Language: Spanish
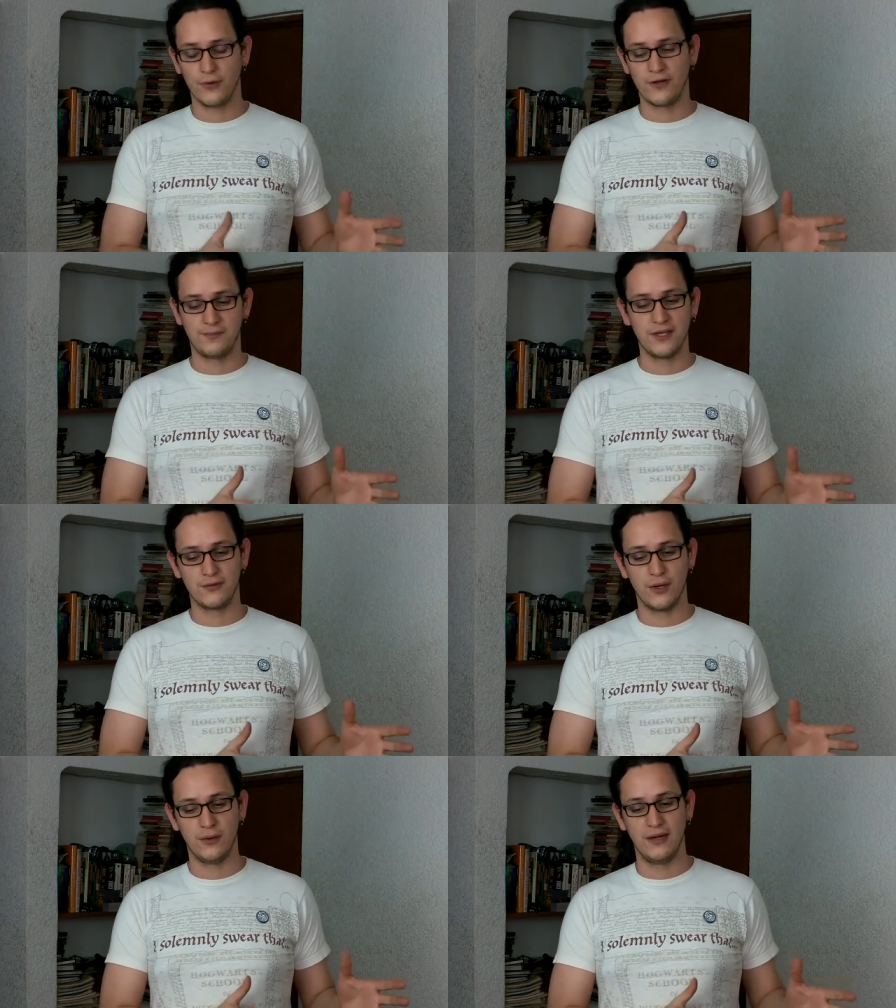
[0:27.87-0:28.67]
con
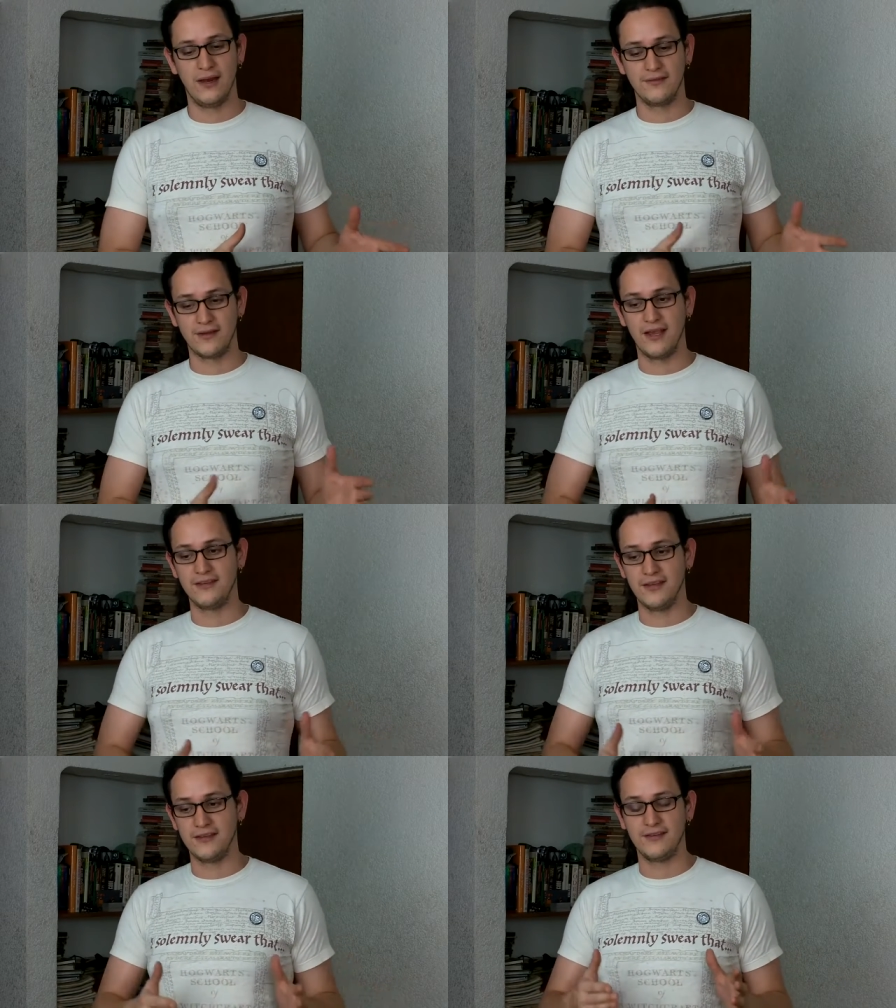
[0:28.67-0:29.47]
respecto a lo de las
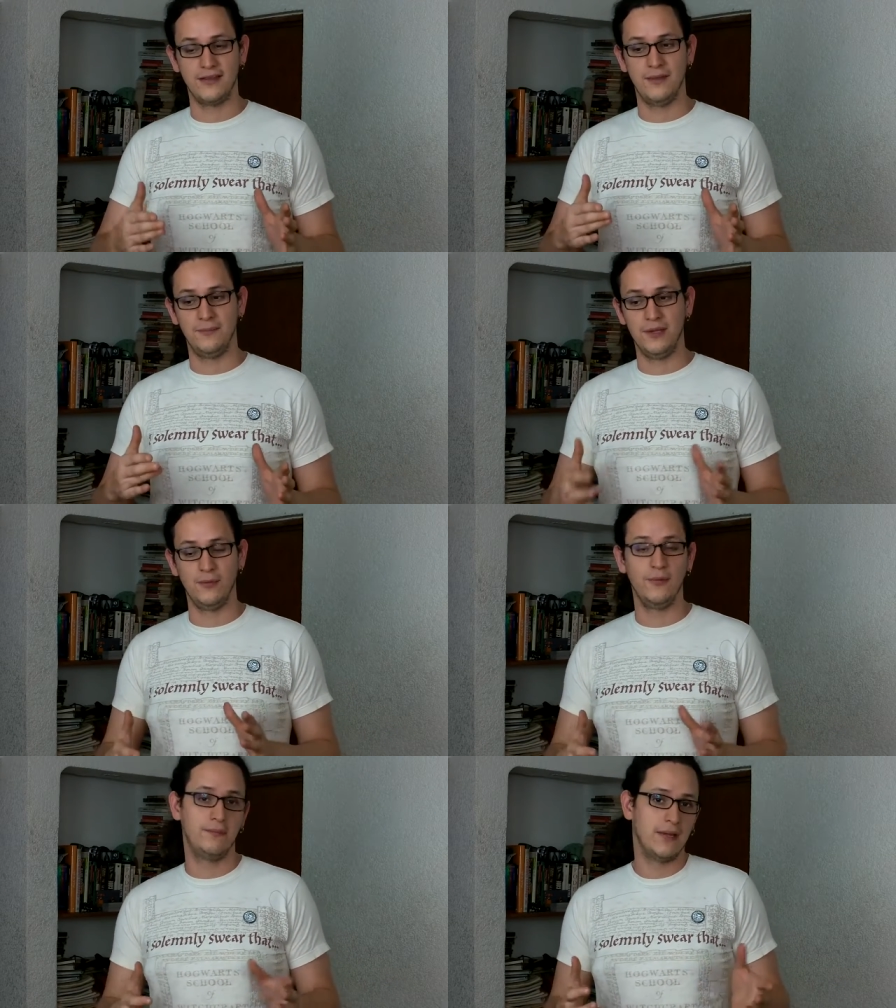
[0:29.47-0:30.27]
clases en
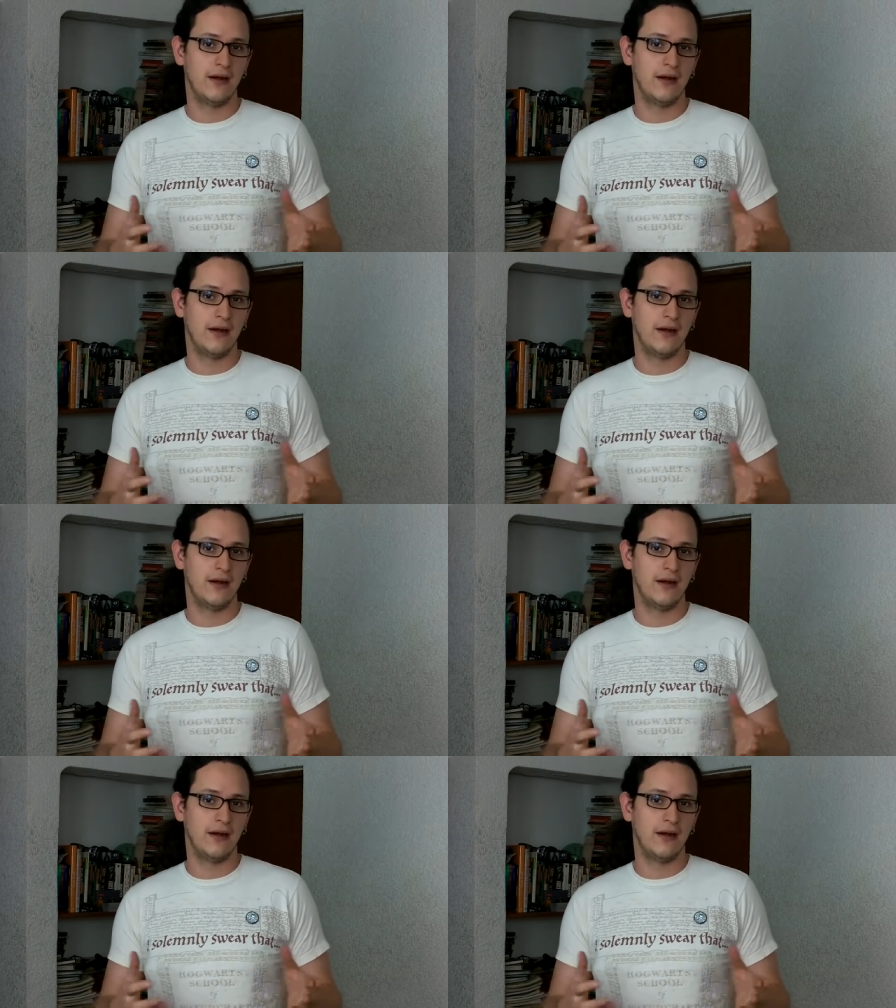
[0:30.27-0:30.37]
vivo,